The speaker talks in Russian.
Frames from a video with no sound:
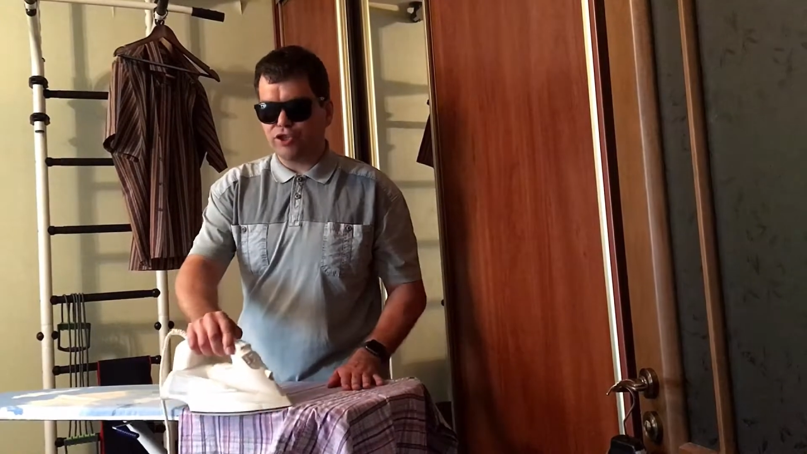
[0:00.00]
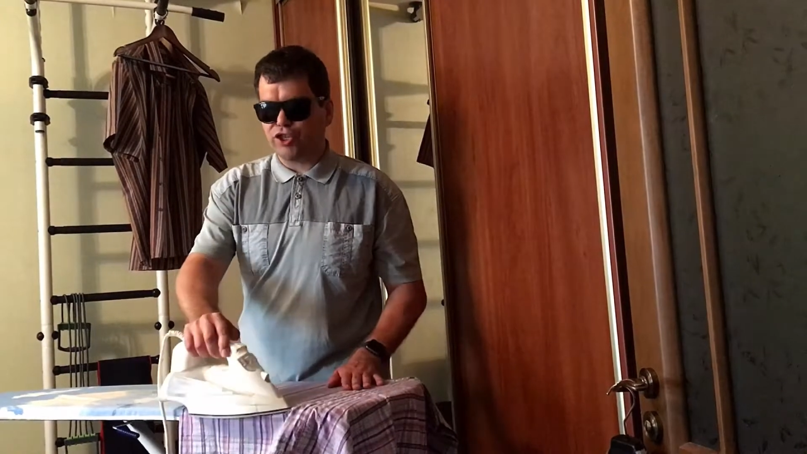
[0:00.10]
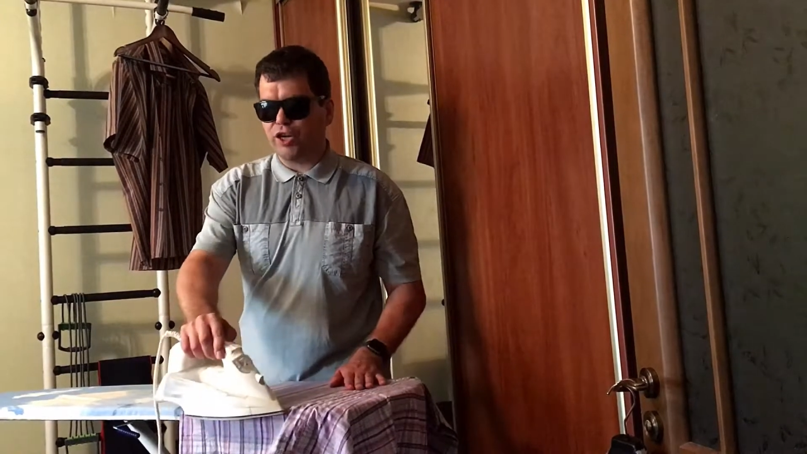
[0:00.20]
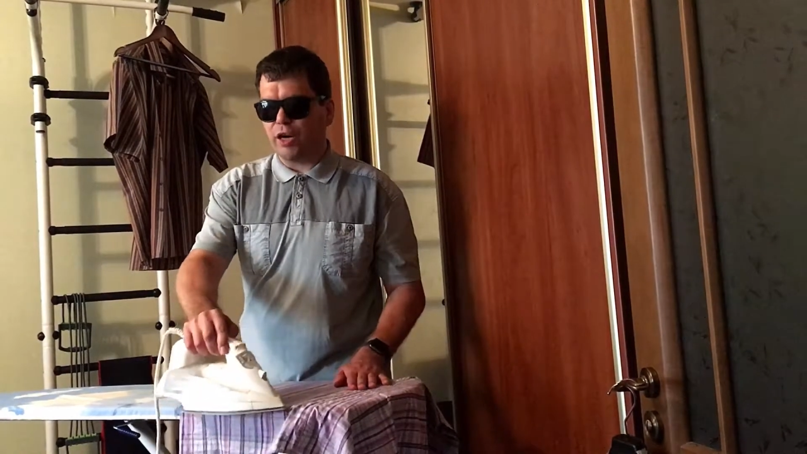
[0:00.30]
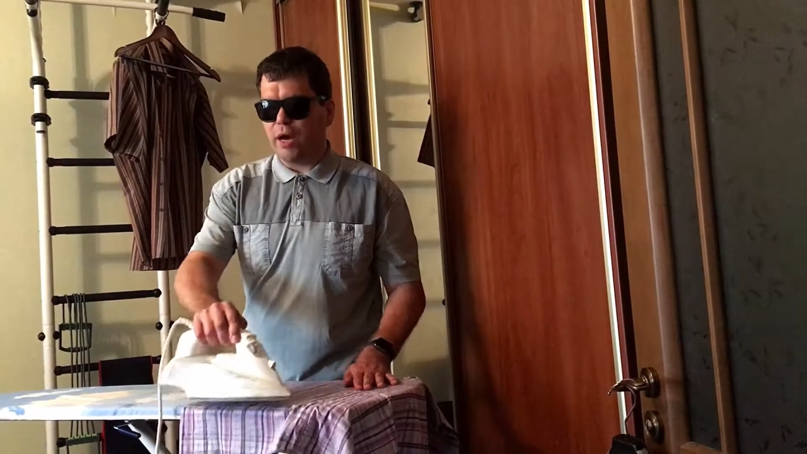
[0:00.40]
к
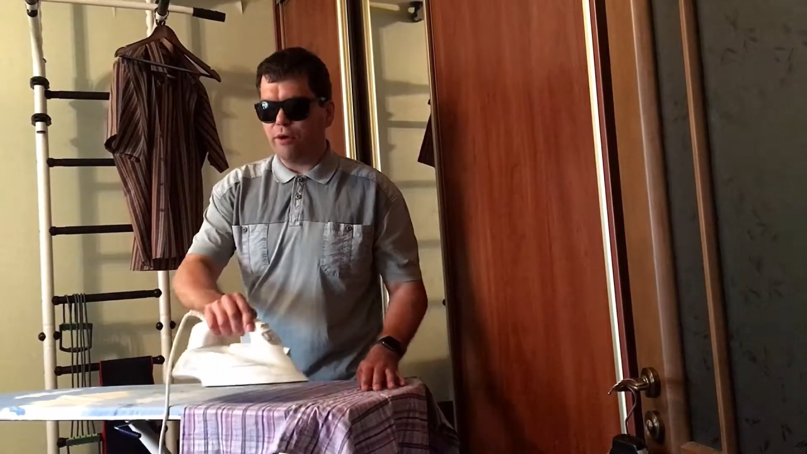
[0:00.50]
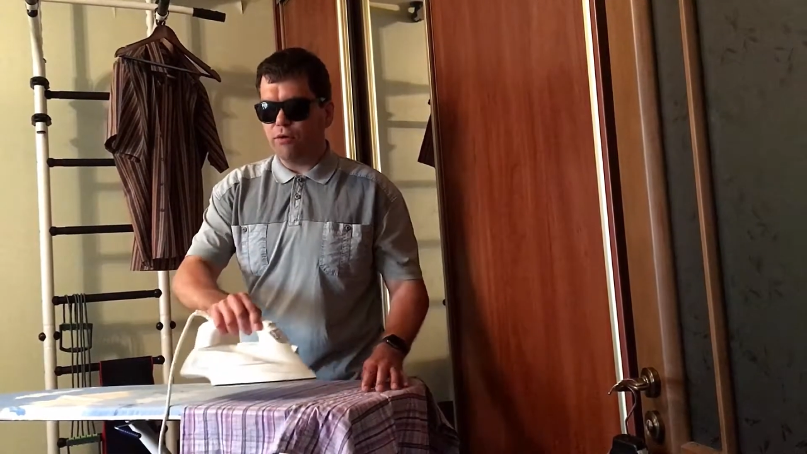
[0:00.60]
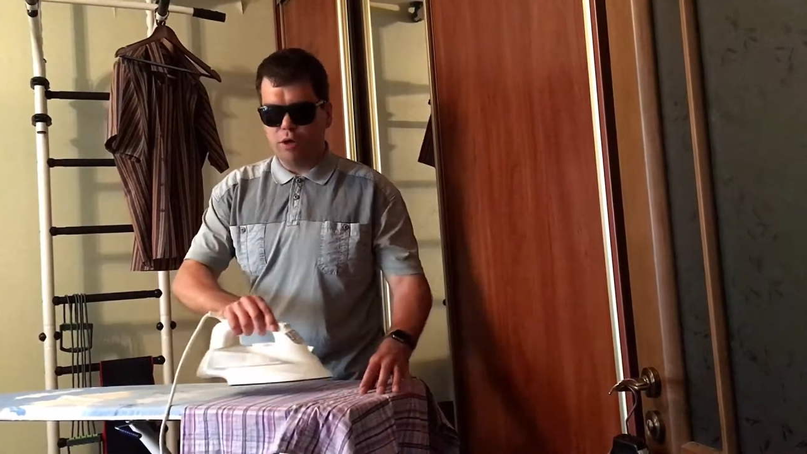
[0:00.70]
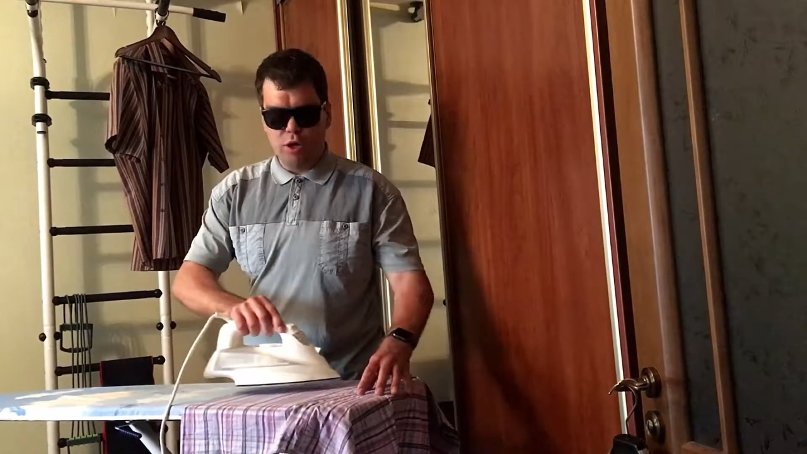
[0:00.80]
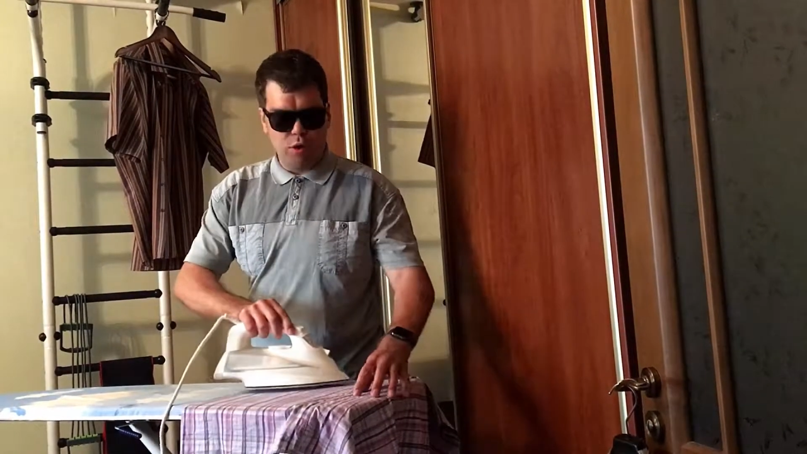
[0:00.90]
краю,
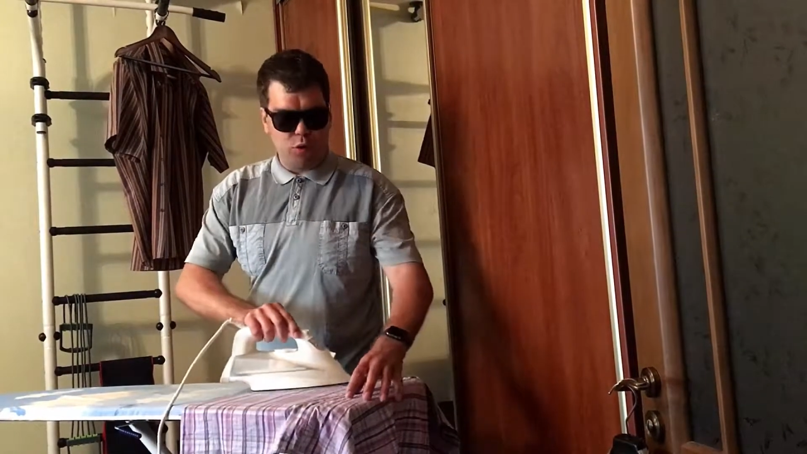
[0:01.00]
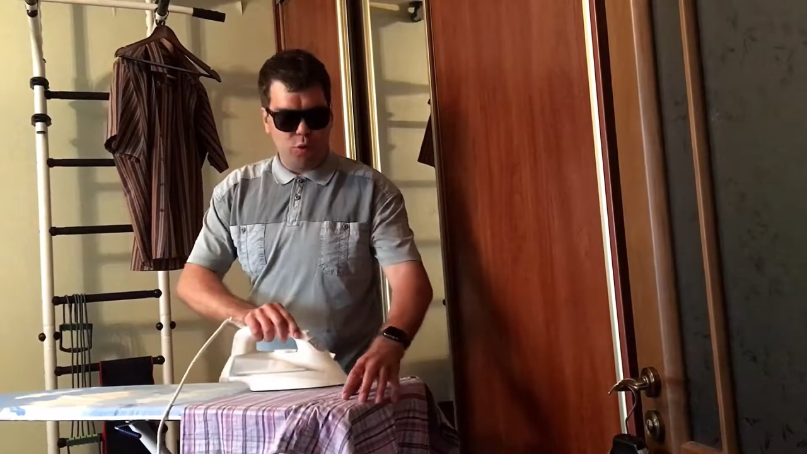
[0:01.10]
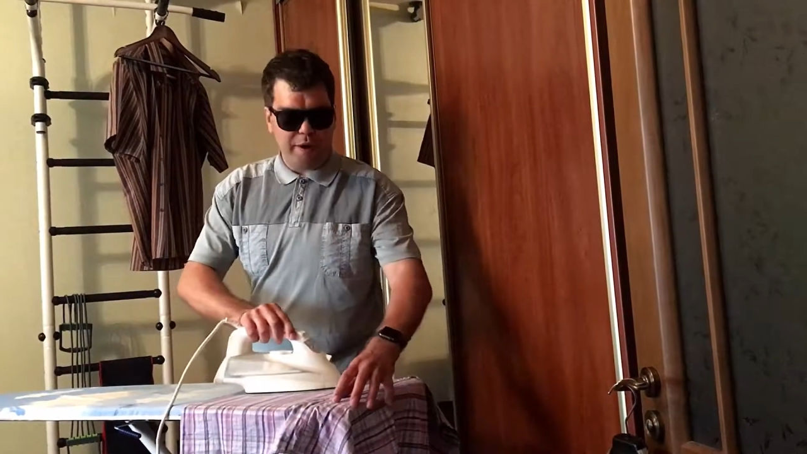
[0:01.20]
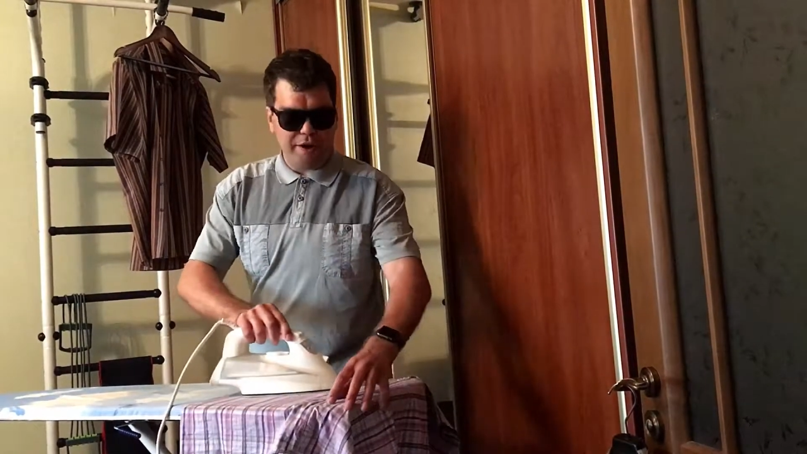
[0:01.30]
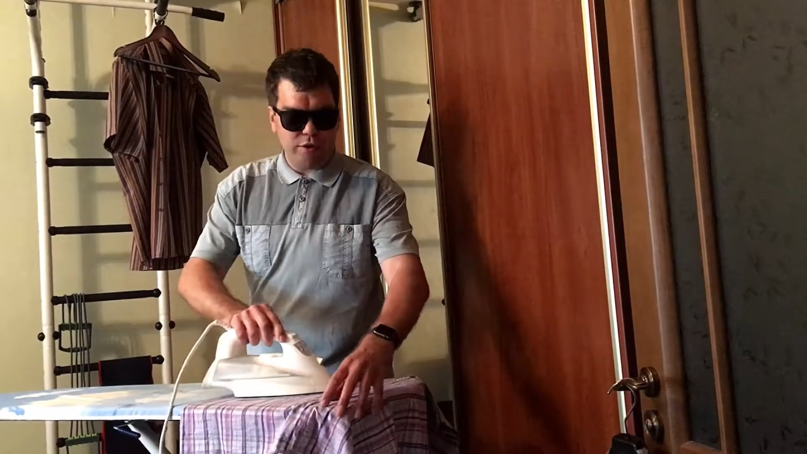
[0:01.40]

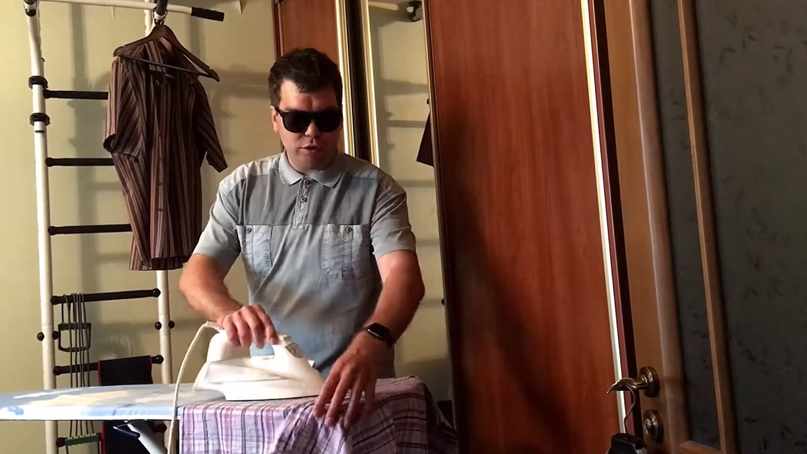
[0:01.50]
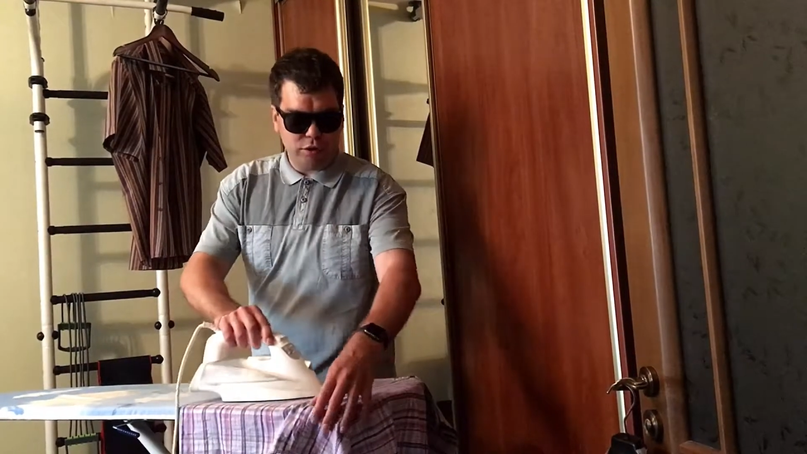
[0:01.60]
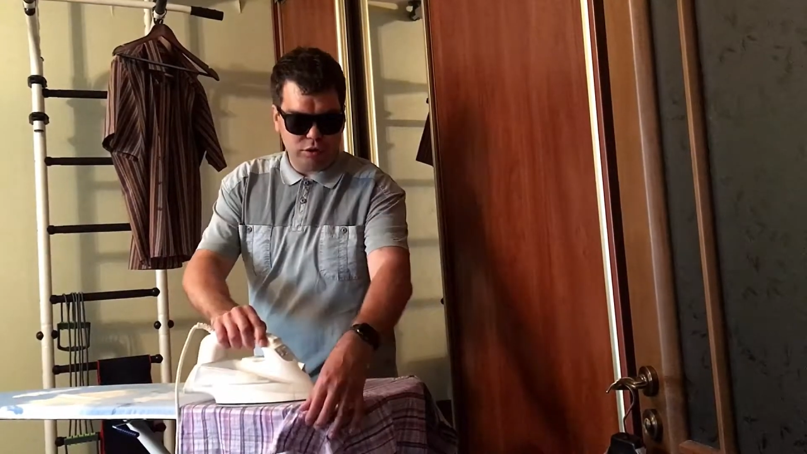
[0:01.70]
упадешь,